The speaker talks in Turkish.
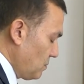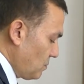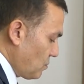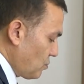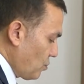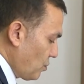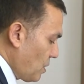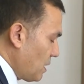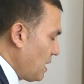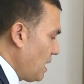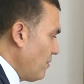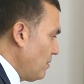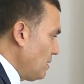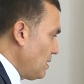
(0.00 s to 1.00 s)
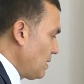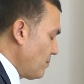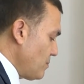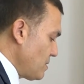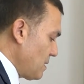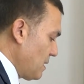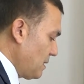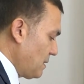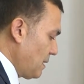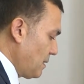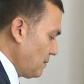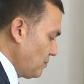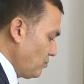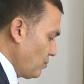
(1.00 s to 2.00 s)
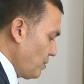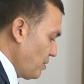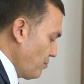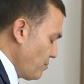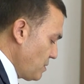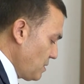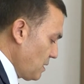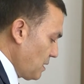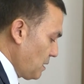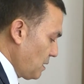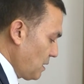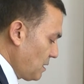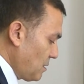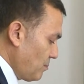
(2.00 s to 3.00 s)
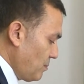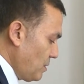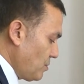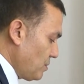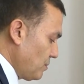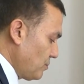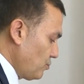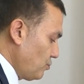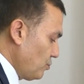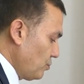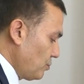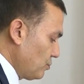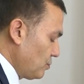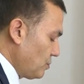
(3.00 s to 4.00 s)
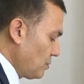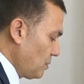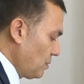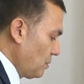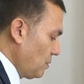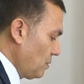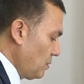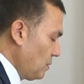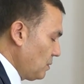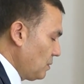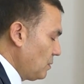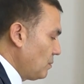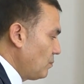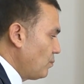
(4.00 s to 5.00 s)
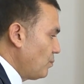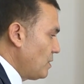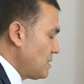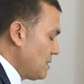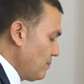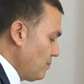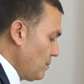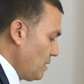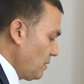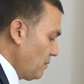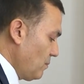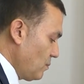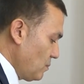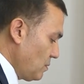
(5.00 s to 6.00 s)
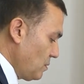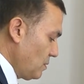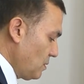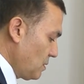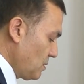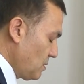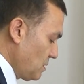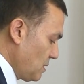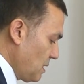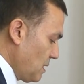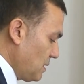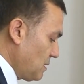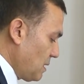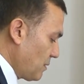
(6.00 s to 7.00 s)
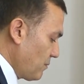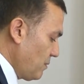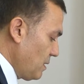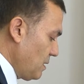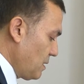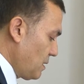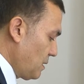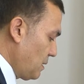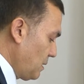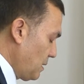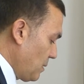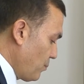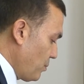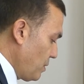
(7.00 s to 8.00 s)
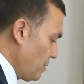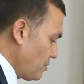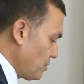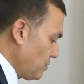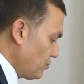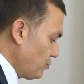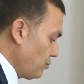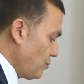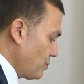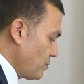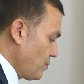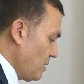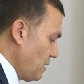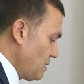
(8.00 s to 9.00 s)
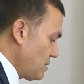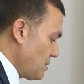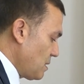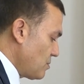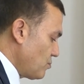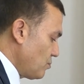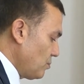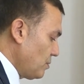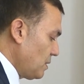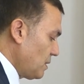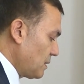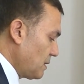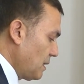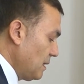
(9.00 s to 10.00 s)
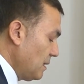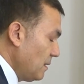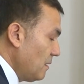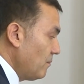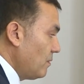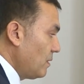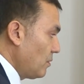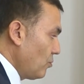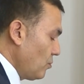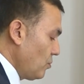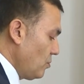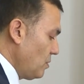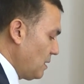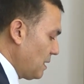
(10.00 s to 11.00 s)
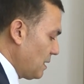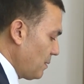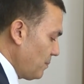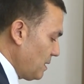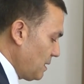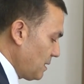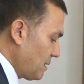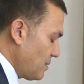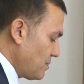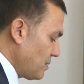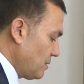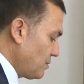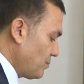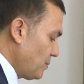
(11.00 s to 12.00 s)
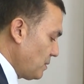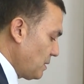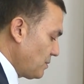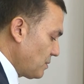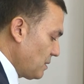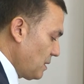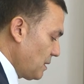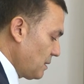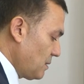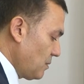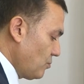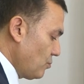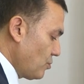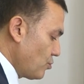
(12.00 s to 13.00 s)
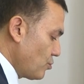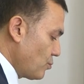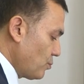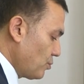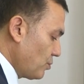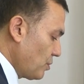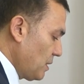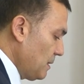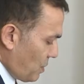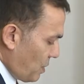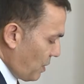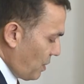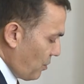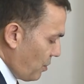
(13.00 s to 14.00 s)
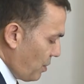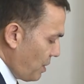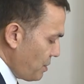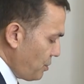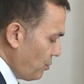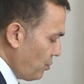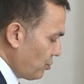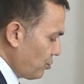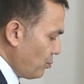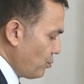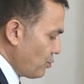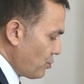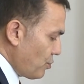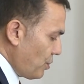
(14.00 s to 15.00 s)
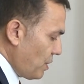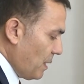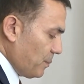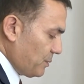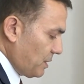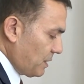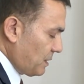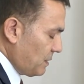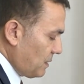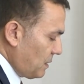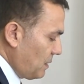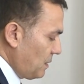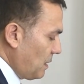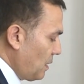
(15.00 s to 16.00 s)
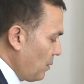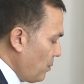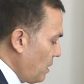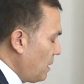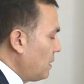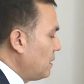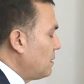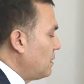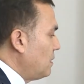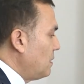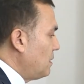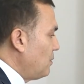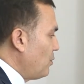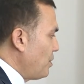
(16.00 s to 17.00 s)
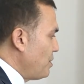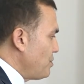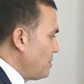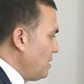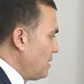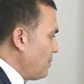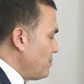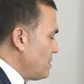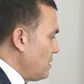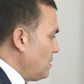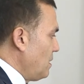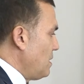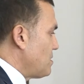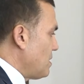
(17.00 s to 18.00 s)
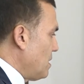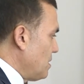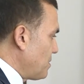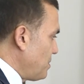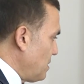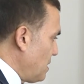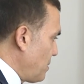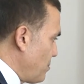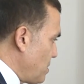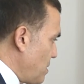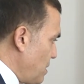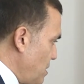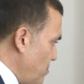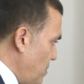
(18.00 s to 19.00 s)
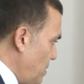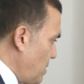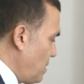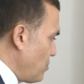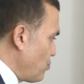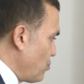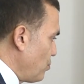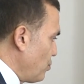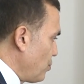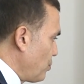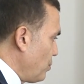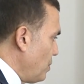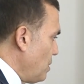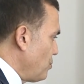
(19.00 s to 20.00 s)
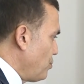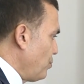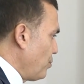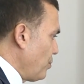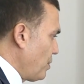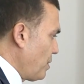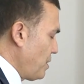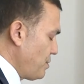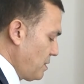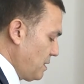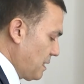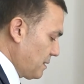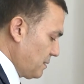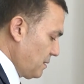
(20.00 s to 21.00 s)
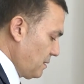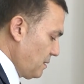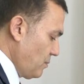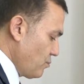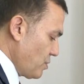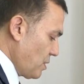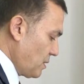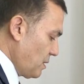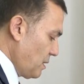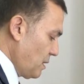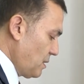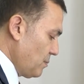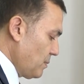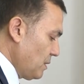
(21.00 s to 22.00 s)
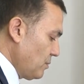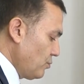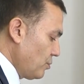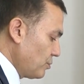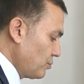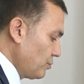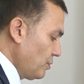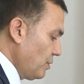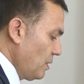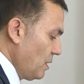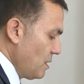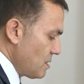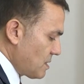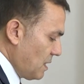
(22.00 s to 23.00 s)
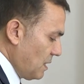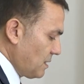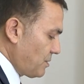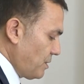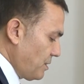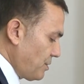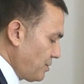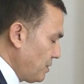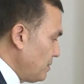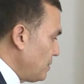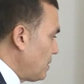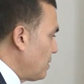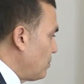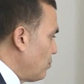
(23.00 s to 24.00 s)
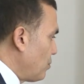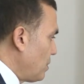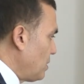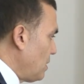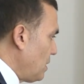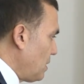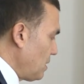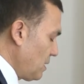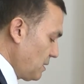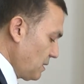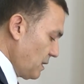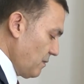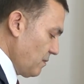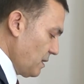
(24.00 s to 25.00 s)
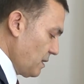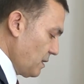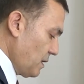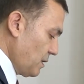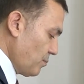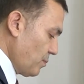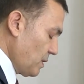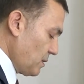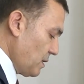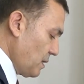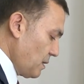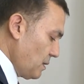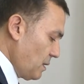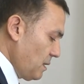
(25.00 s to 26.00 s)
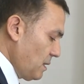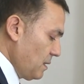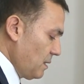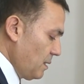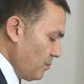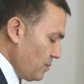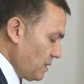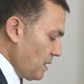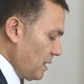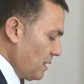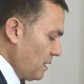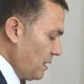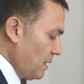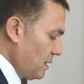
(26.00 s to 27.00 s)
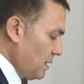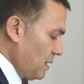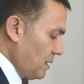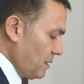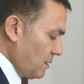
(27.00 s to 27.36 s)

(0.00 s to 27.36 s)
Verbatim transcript: Sokak hayvanlarımız zaten görevimizi yerine getirmeye çalışıyoruz. Ee, besleme e, gıda takviyelerini yapmaya çalışıyoruz belli istasyonlarda ve gönüllülerle birlikte çalışmaya gayret ediyoruz burada. Ee, öğrenci yurdumuzu yaptık ee, ama e, öğrencilerimize değil sağlıkçılarımızın hizmetine sunduk. Çünkü öğrenciler e, uzaktan eğitim alıyordu. Sağlık çalışanlarını orada ağırladık. Evlerine gitmekten e, imtina eden ya da